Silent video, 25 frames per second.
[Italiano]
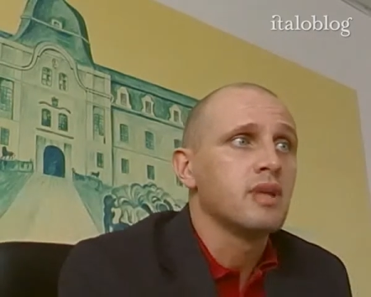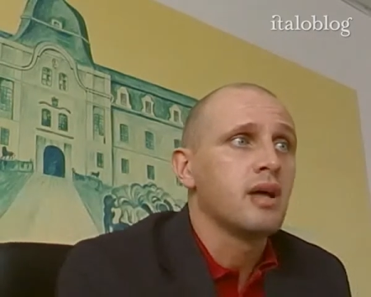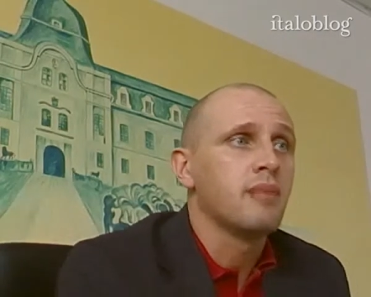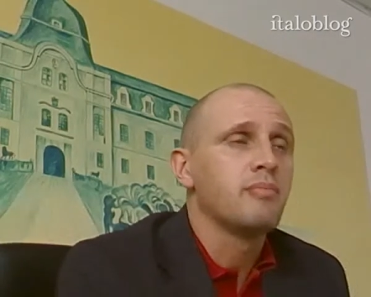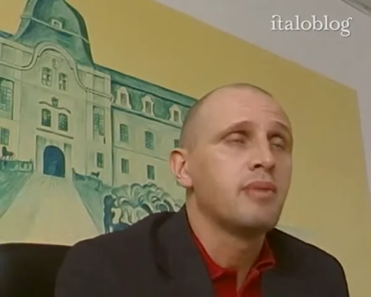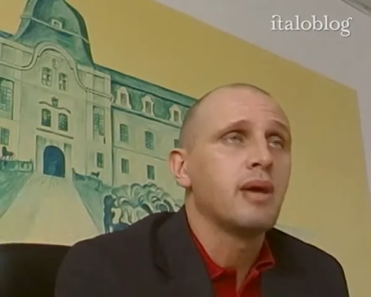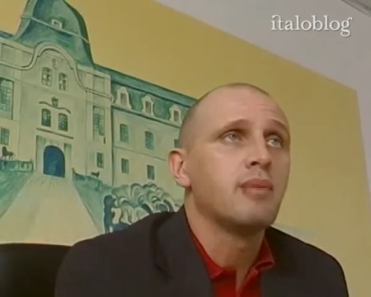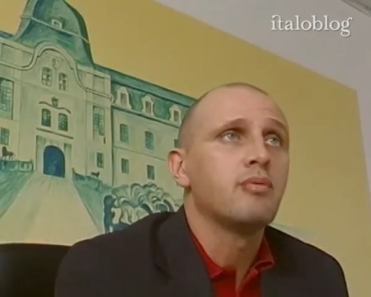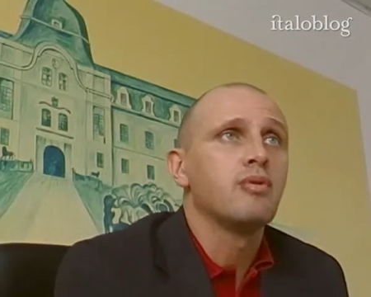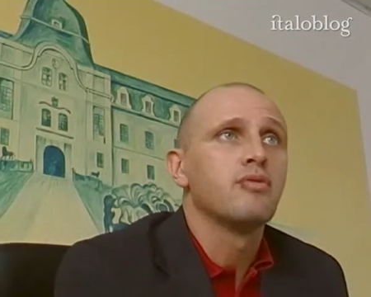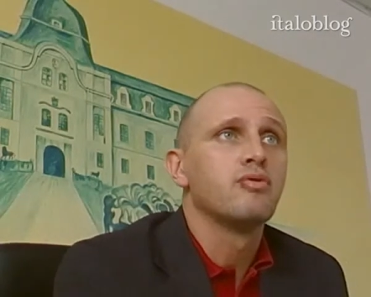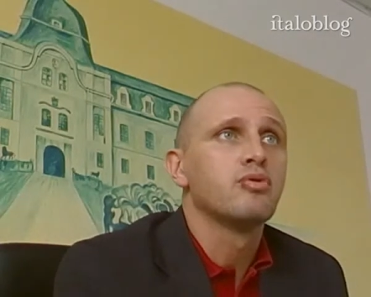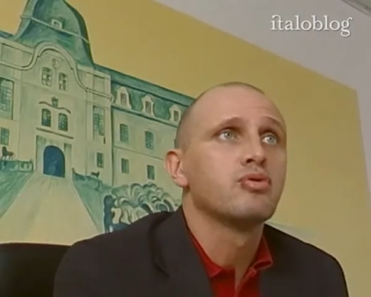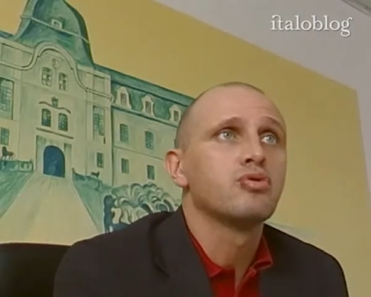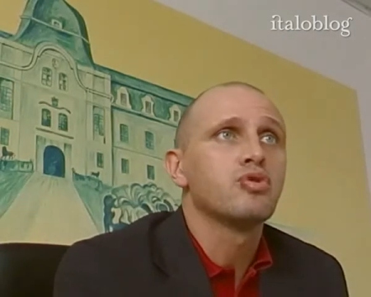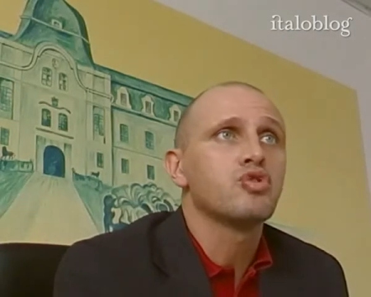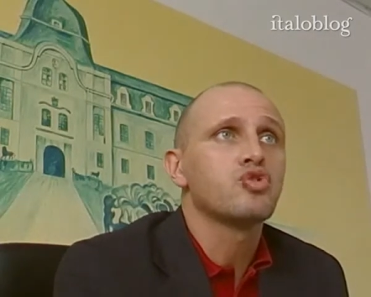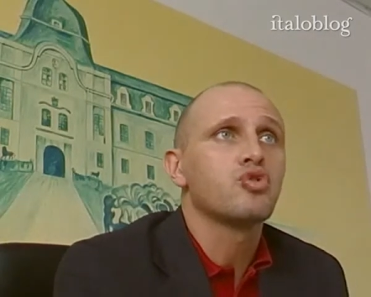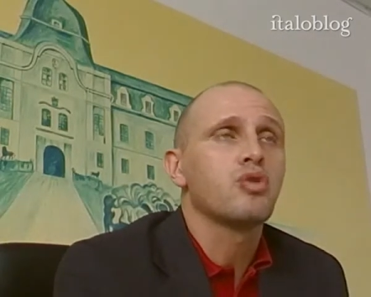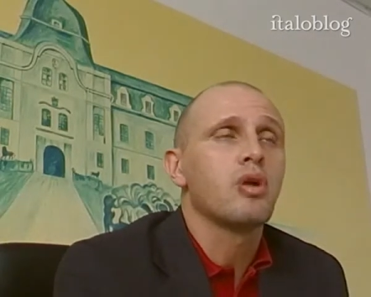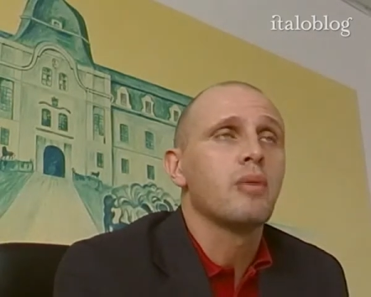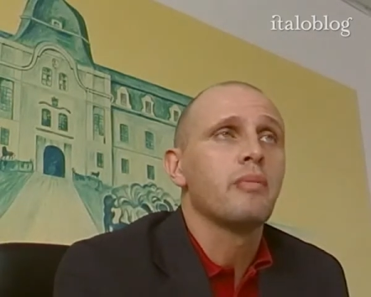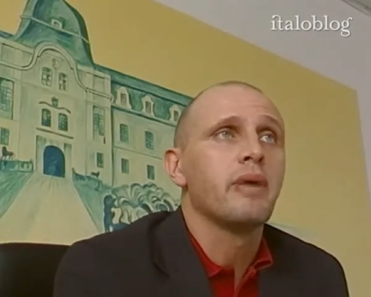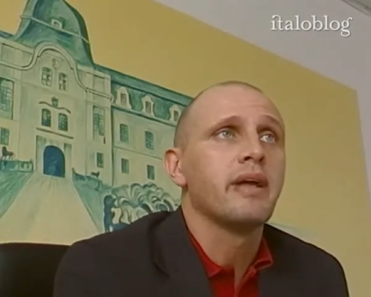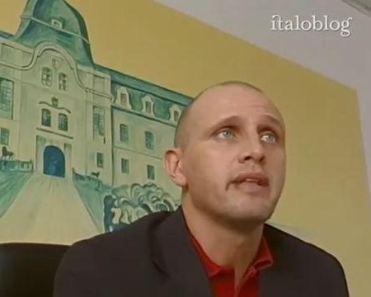abbiamo avuto
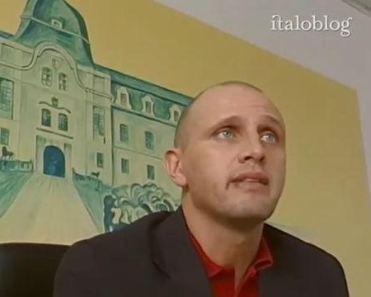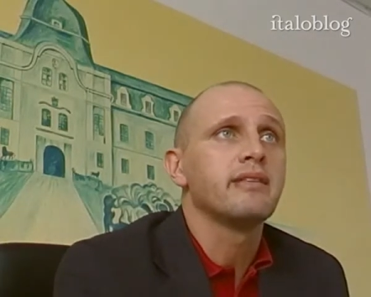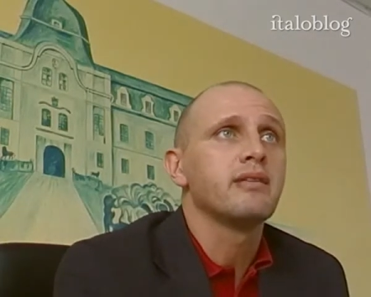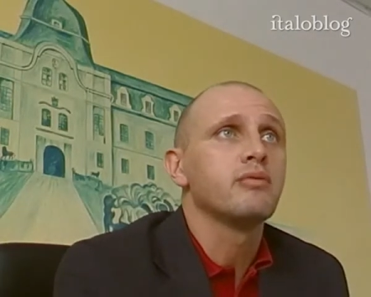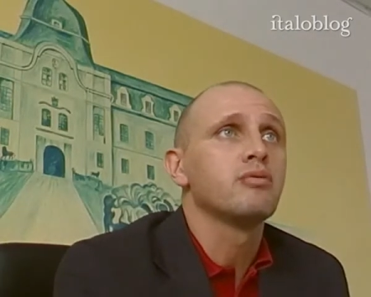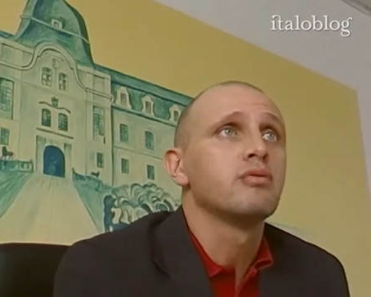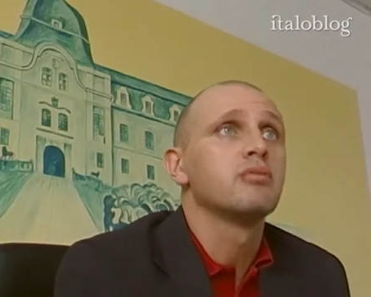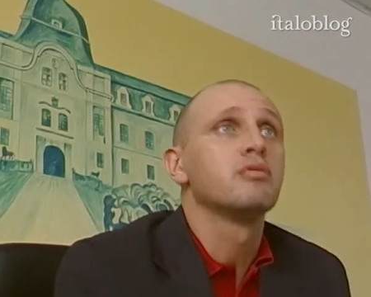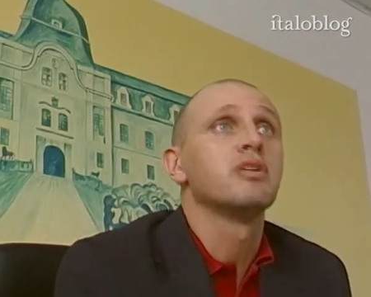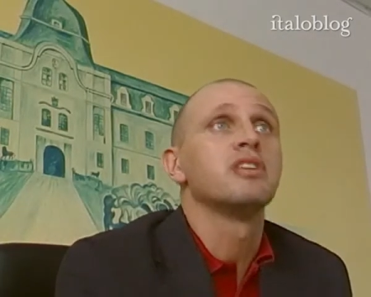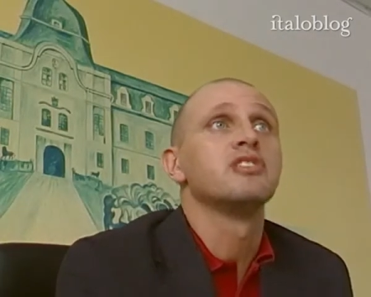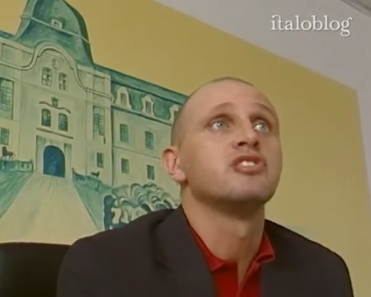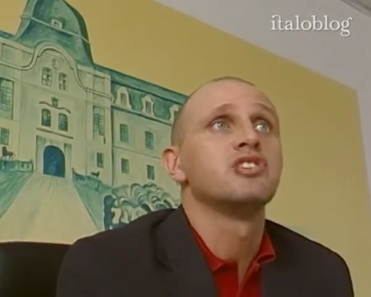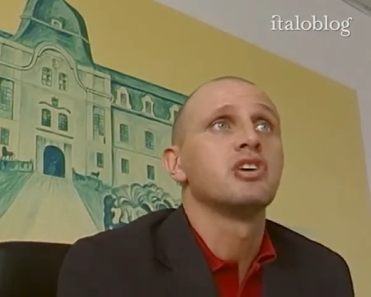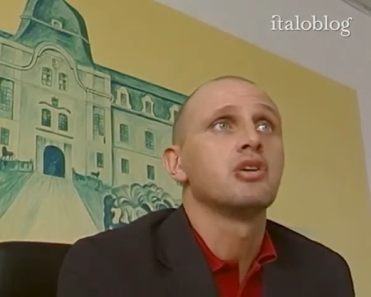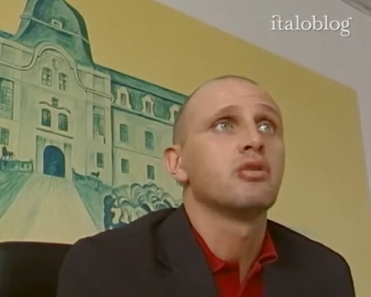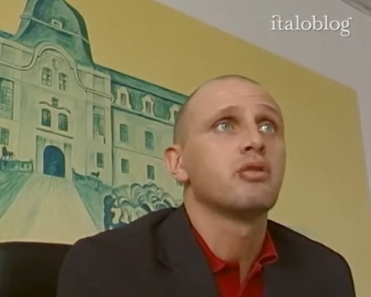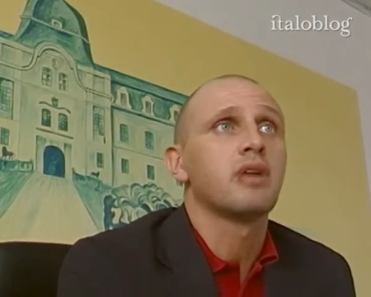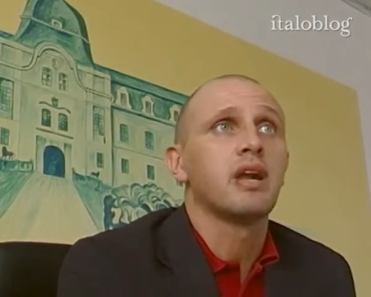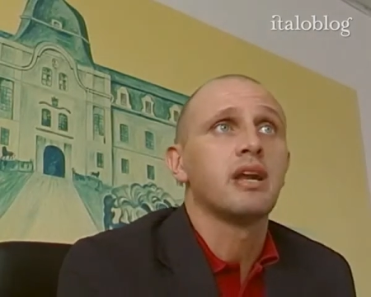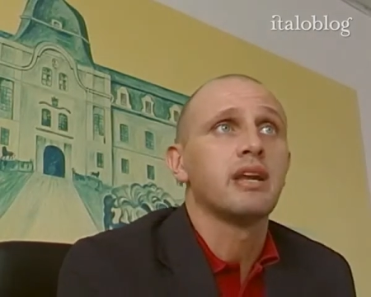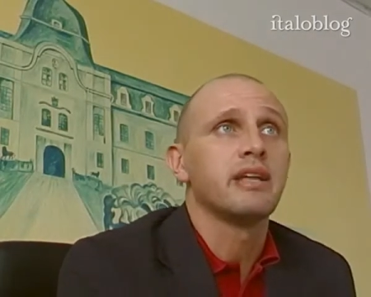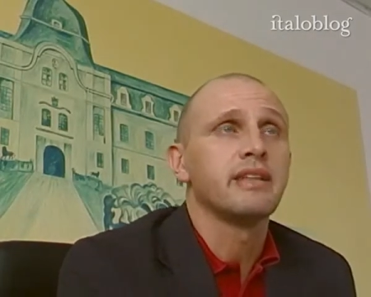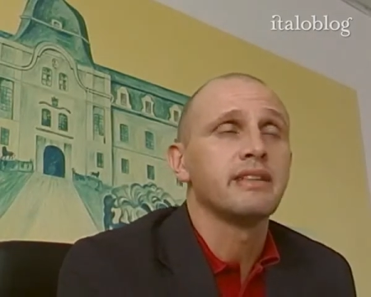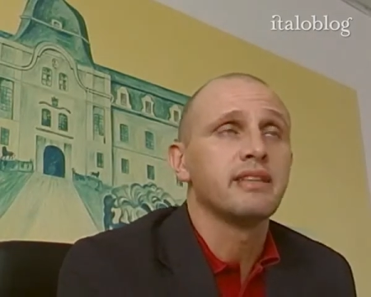solamente un
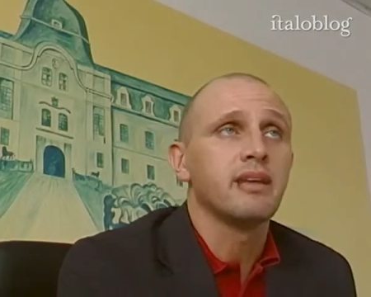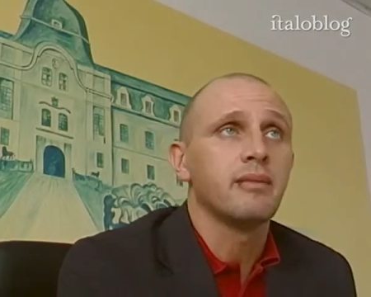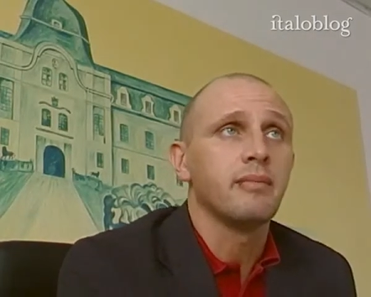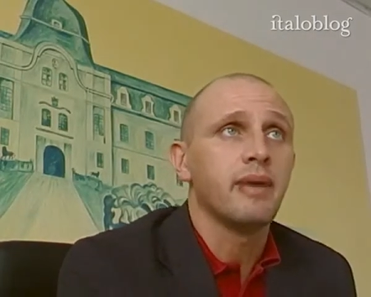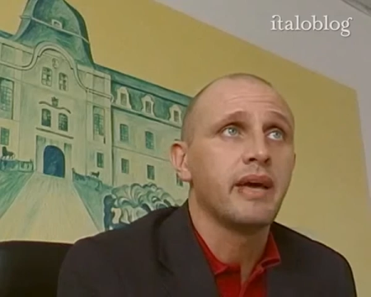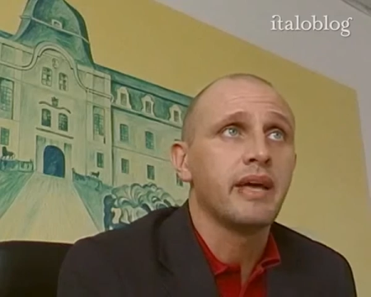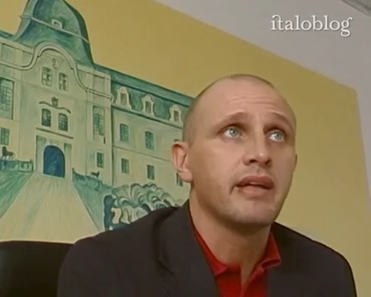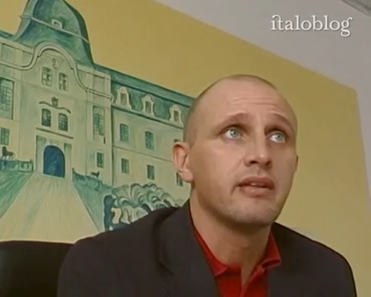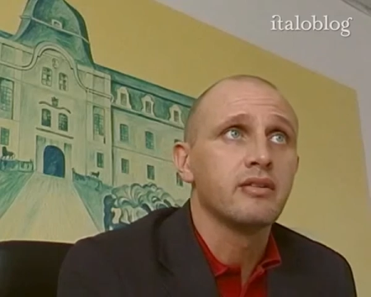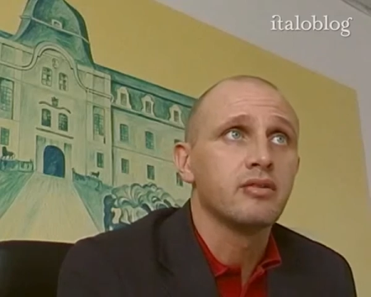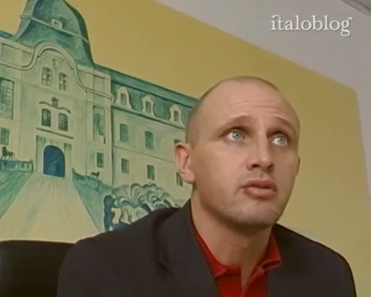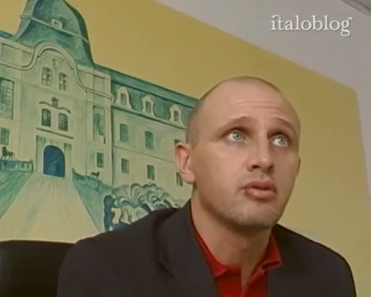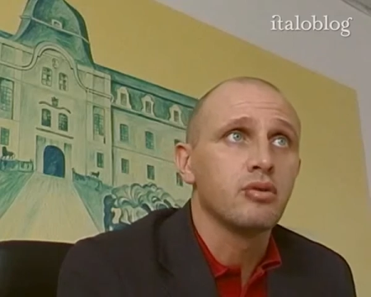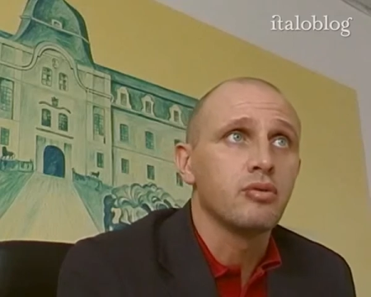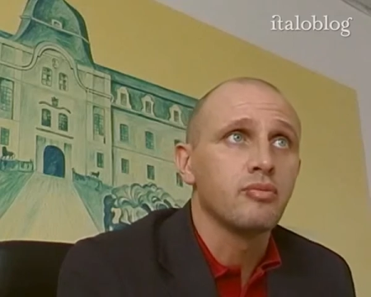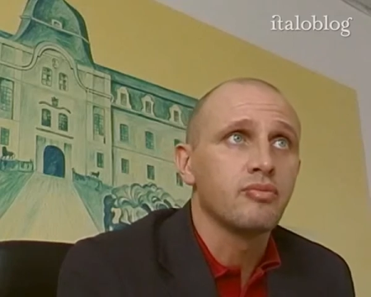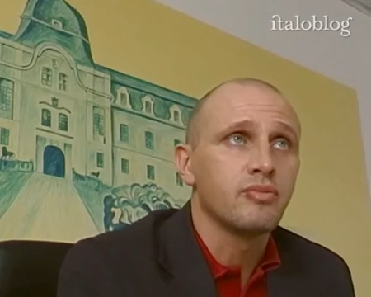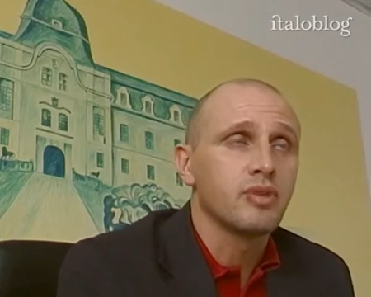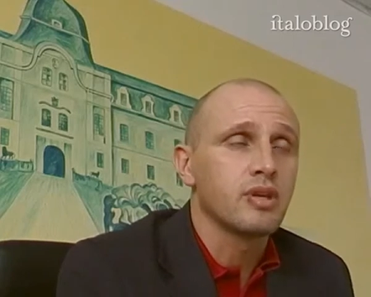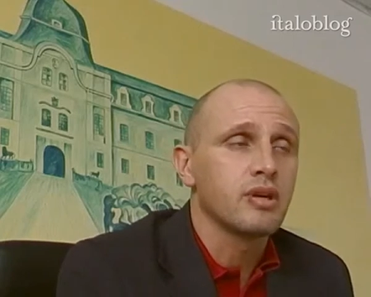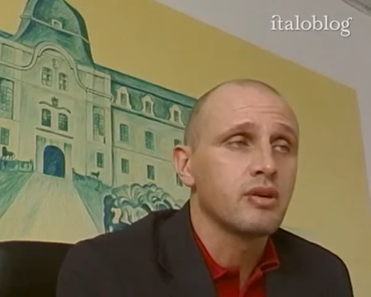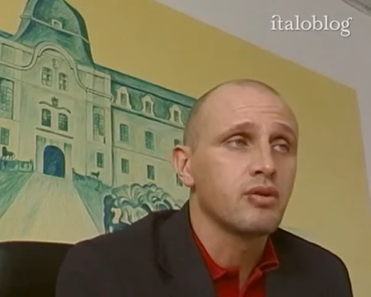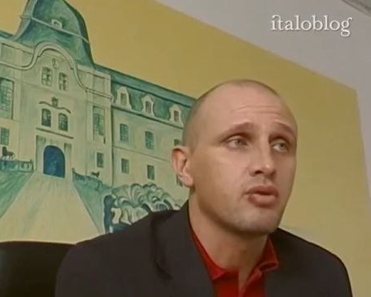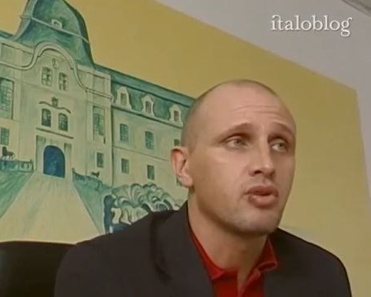leggero rallentamento.